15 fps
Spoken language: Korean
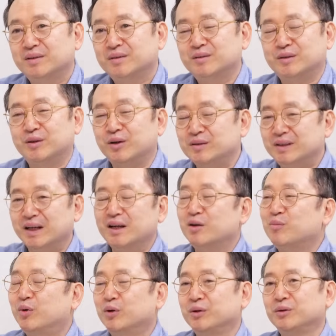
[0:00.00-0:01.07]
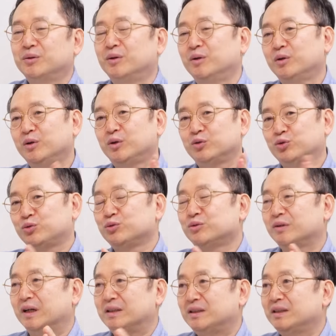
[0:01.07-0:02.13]
그런 생각 버리고
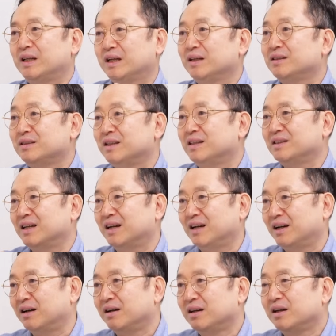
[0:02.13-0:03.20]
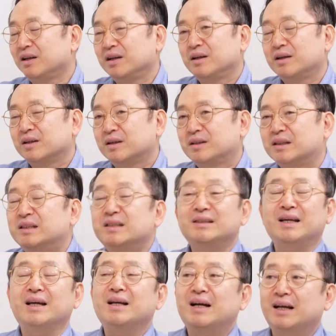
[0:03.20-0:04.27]
중국과 친하게 지내자. 그
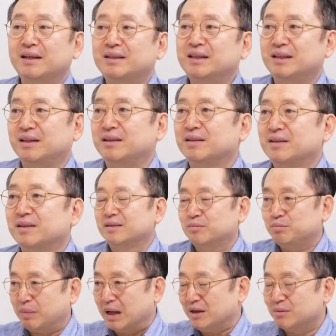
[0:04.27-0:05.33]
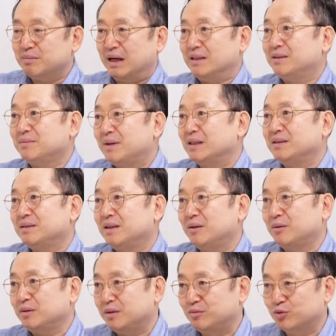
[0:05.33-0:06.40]
생각이 방금 말씀하신
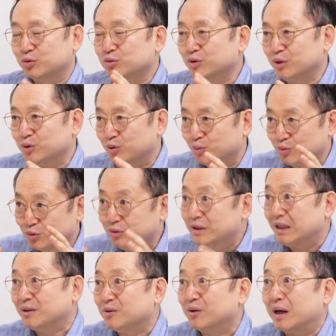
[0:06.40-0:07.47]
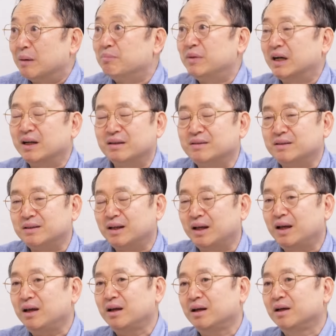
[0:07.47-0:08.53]
대로 중국이 좀 군사적으로 압박했을
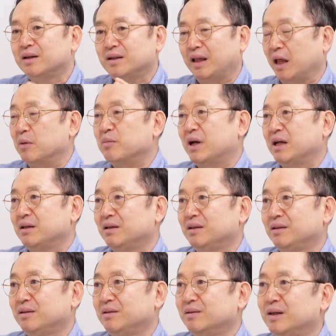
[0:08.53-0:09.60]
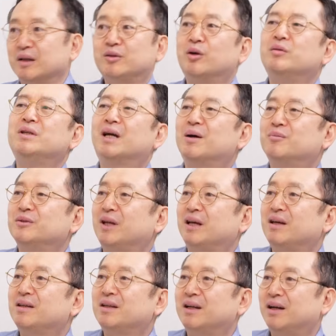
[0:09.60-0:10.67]
때 대만이 전쟁하면
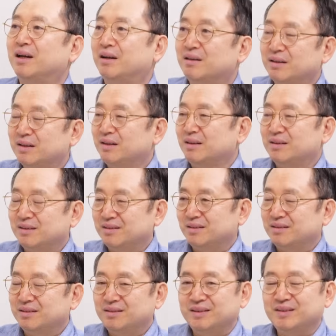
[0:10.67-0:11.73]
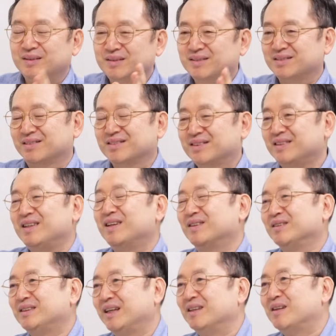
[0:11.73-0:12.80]
되겠냐. 이
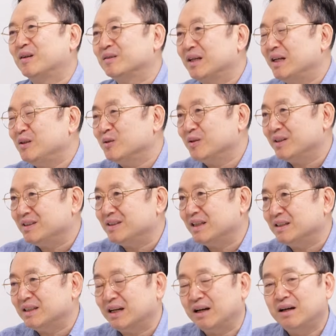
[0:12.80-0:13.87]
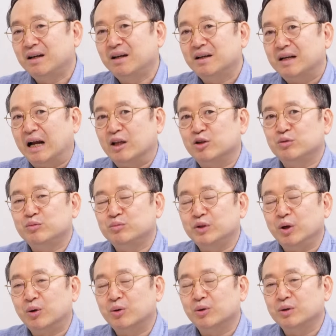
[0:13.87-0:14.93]
그냥 제들하고 사이좋게 지내자라는
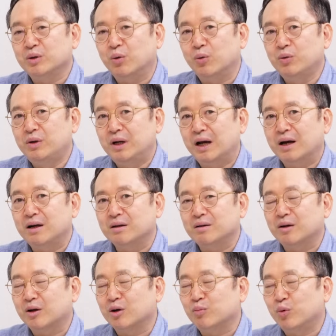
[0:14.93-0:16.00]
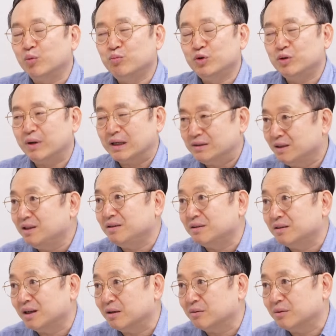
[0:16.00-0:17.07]
여론이 올라갈 거라고 보면 확신이
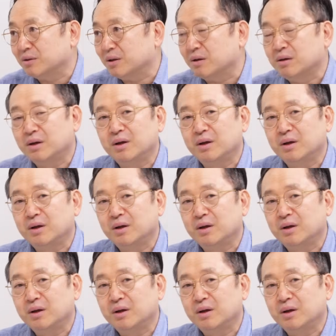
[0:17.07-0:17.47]
있는 것 같고요.